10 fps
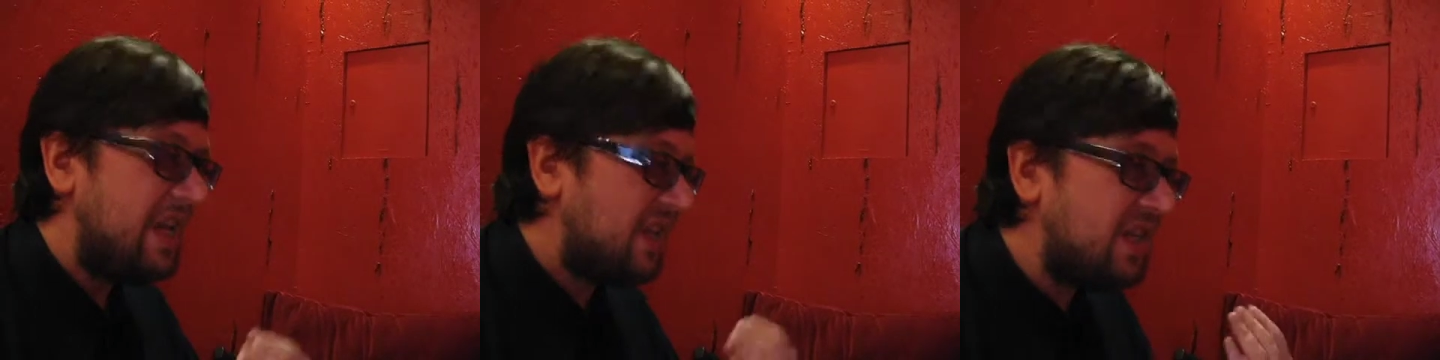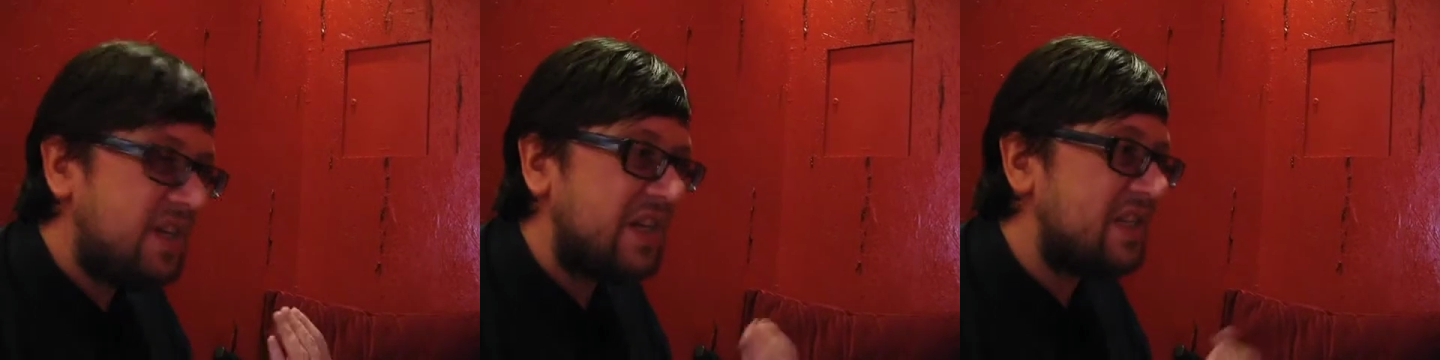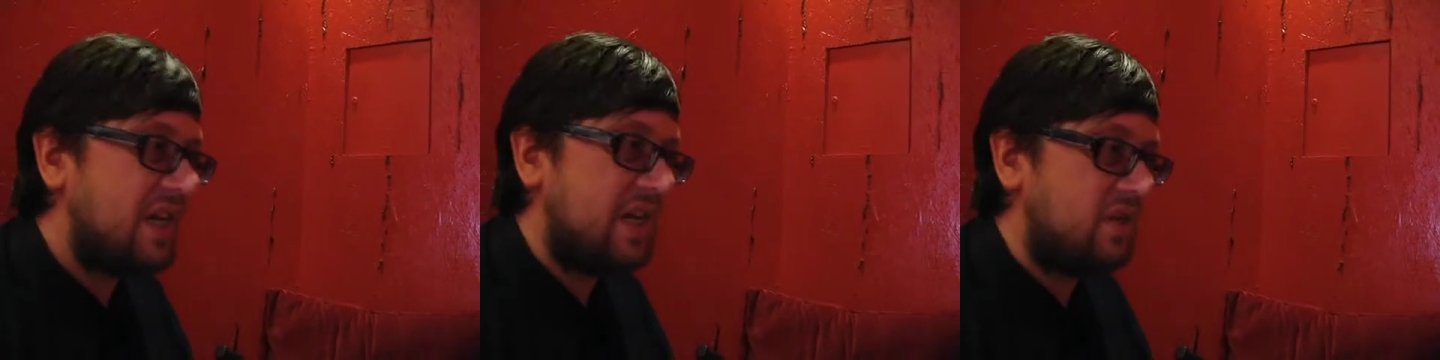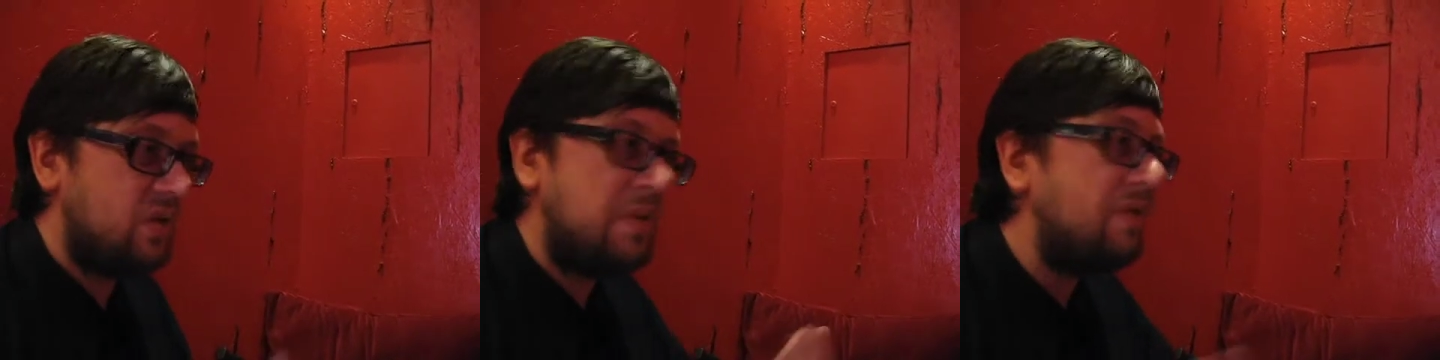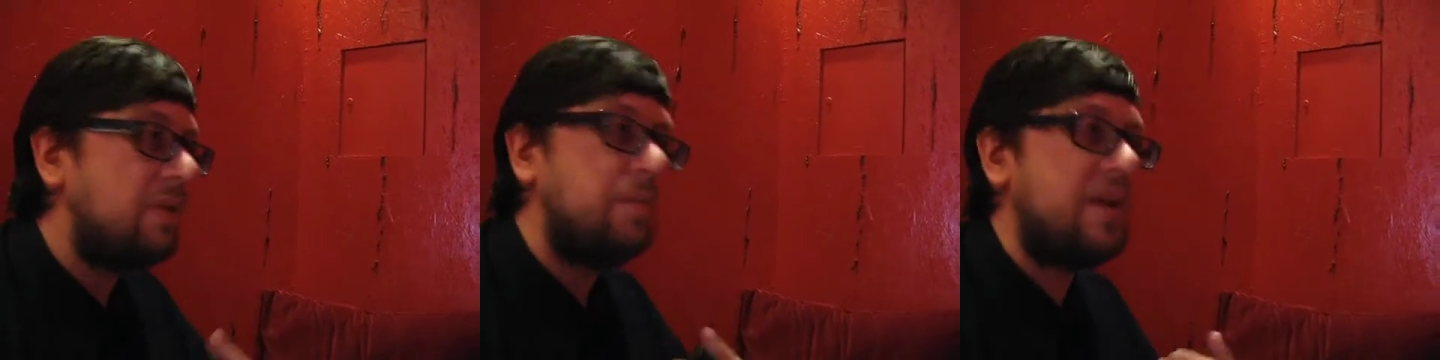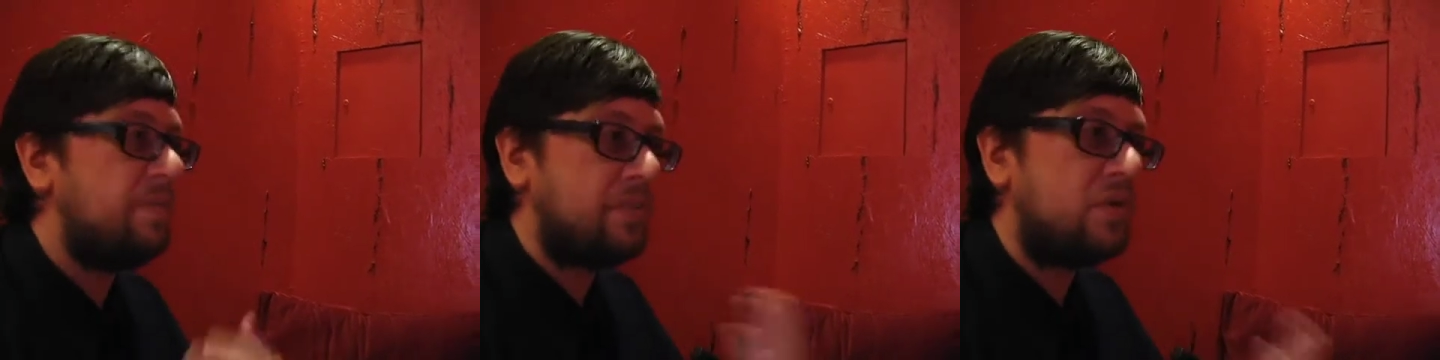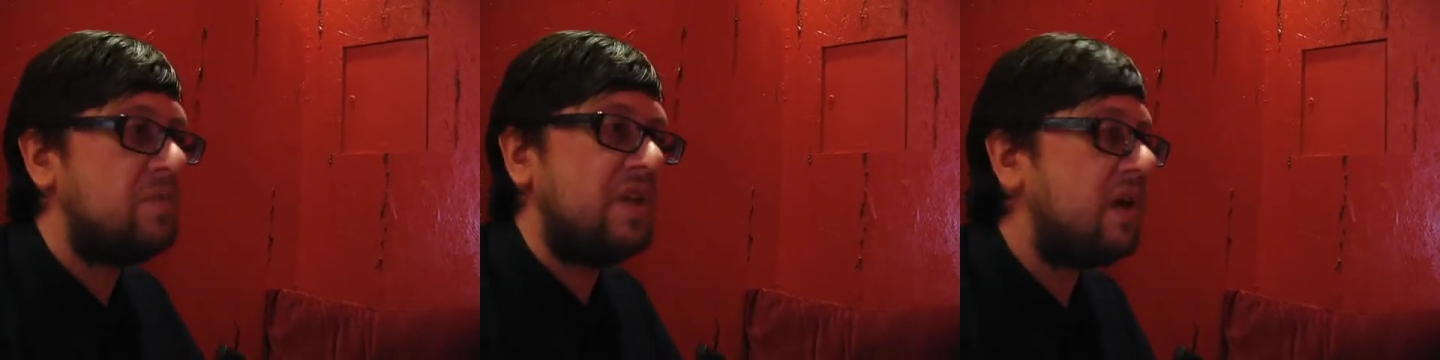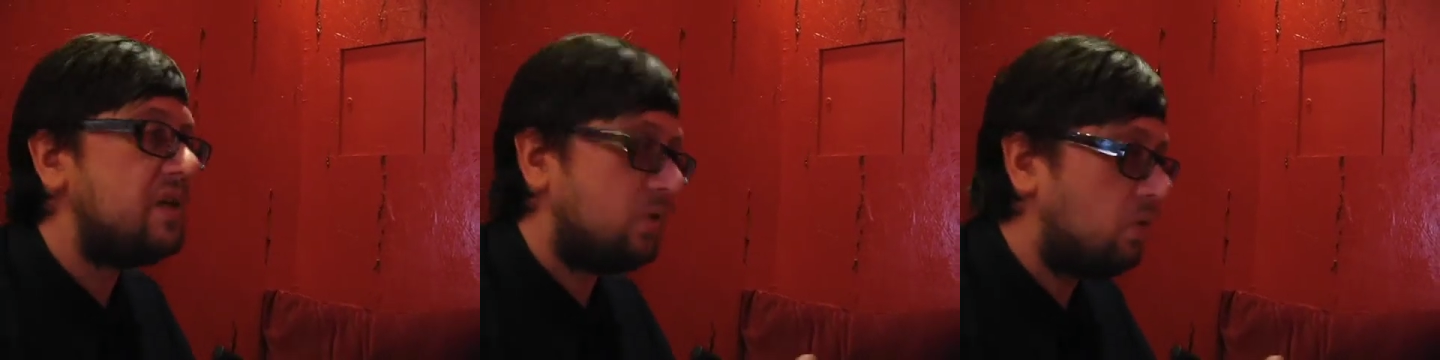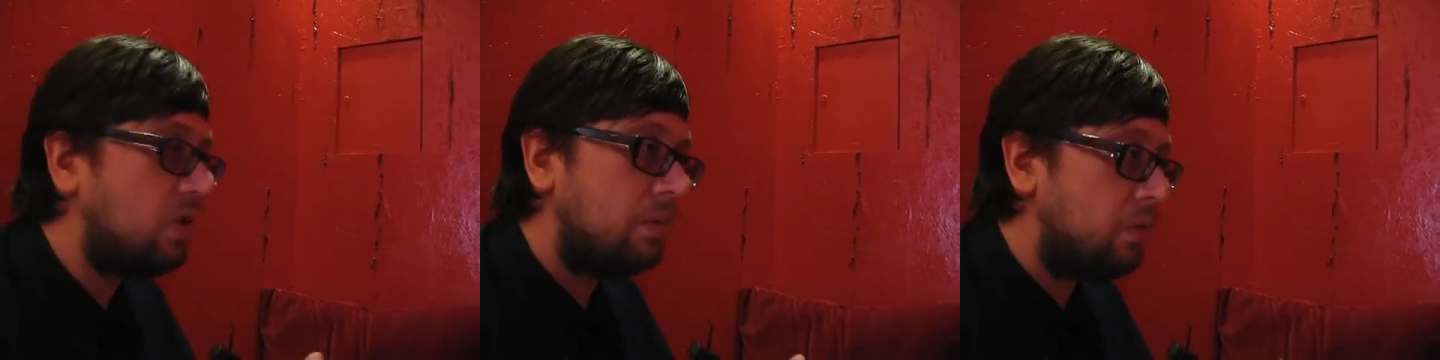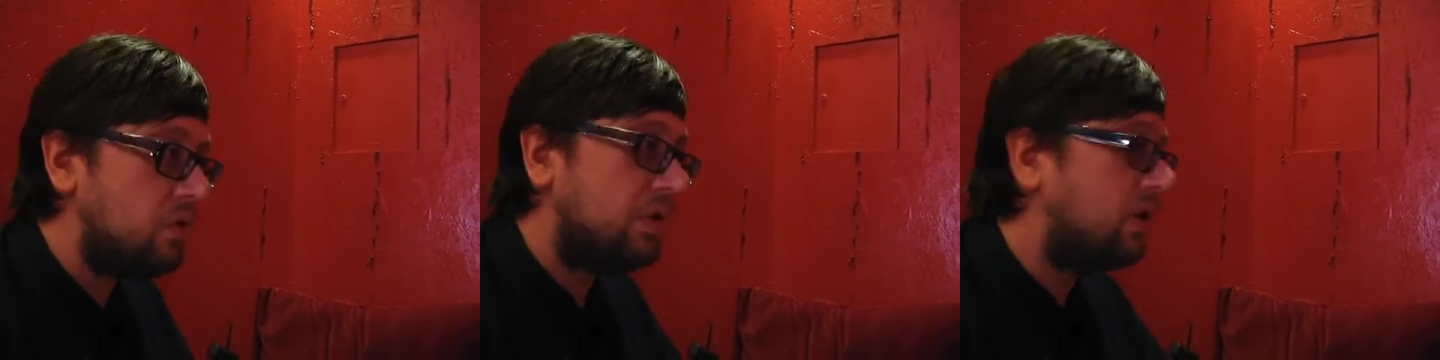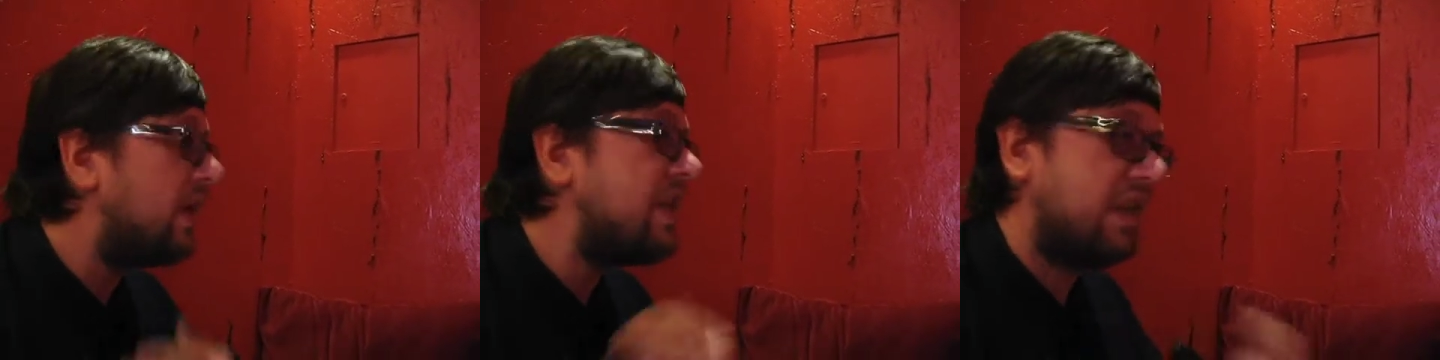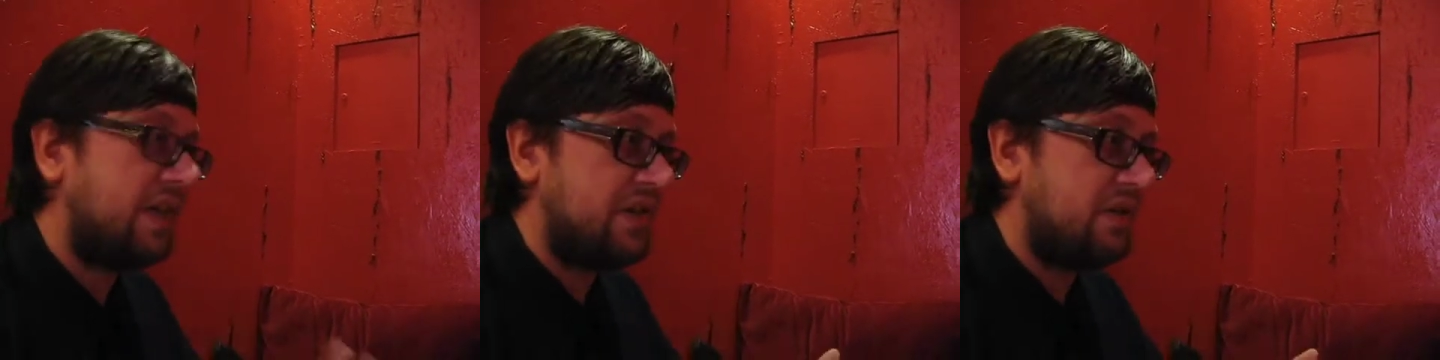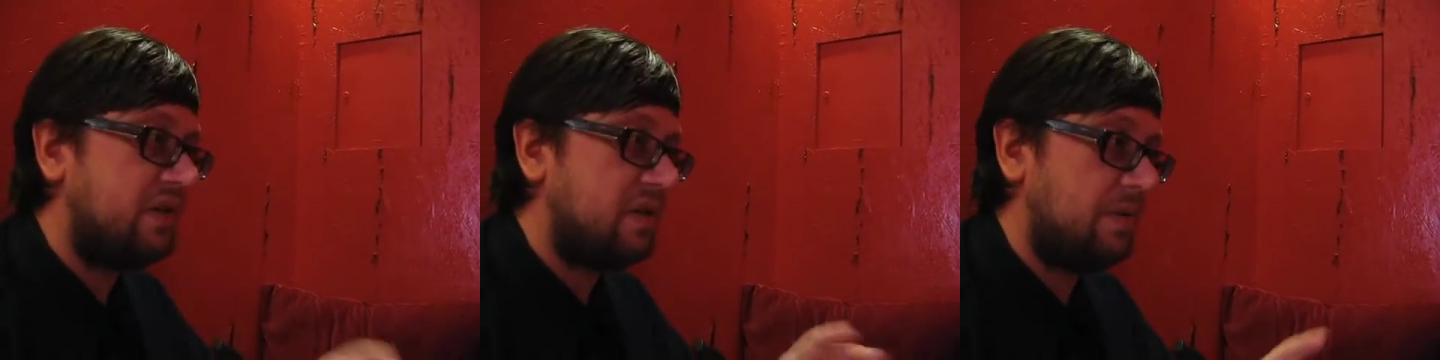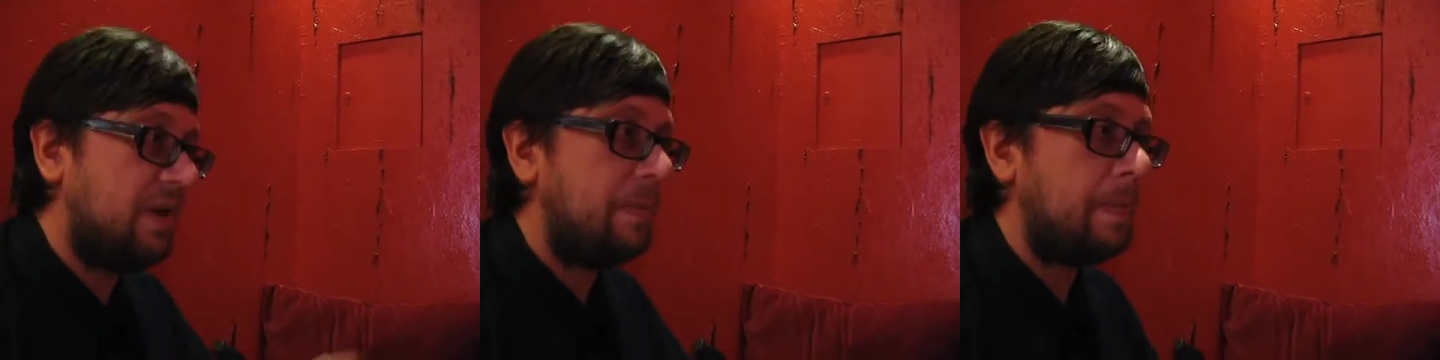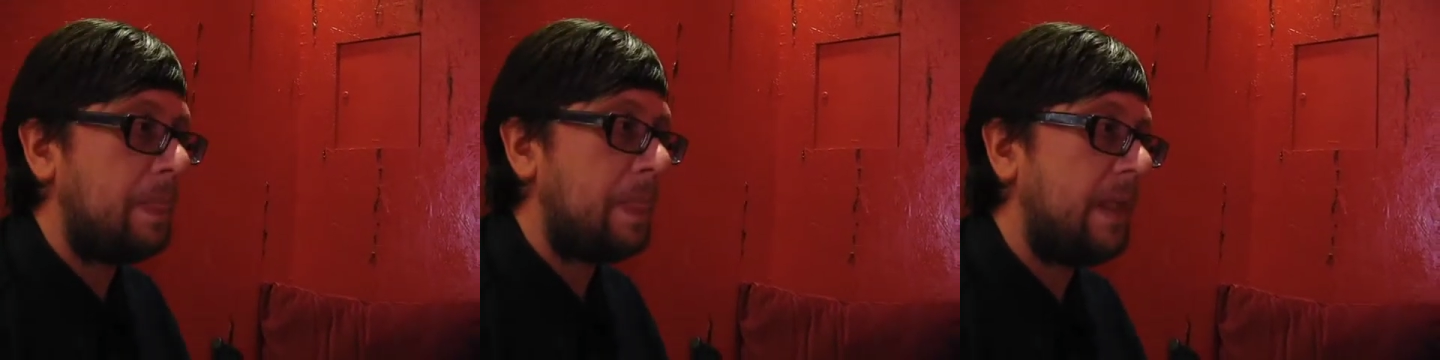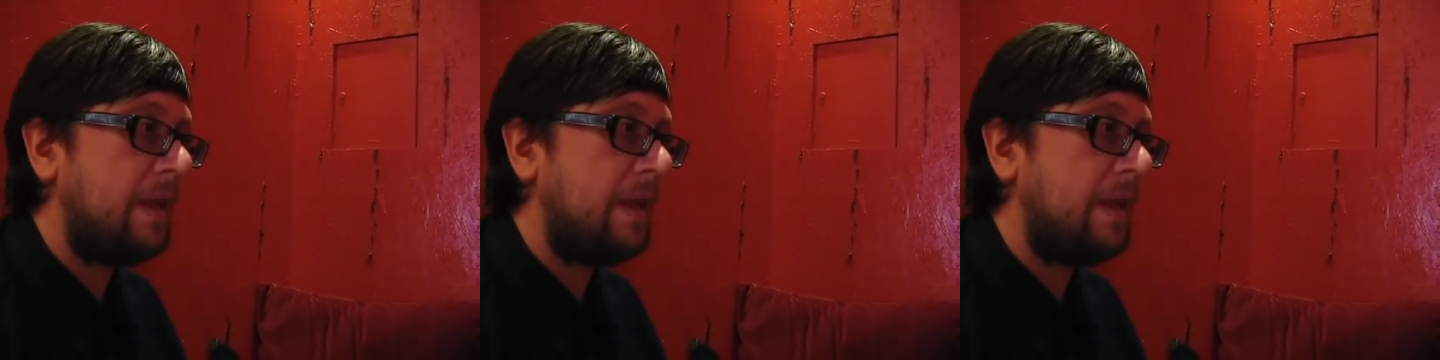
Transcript: Не через задницу. Вот мне в этом плане, предположим, не нравится Google Plus, у которого нет Прости, я уточню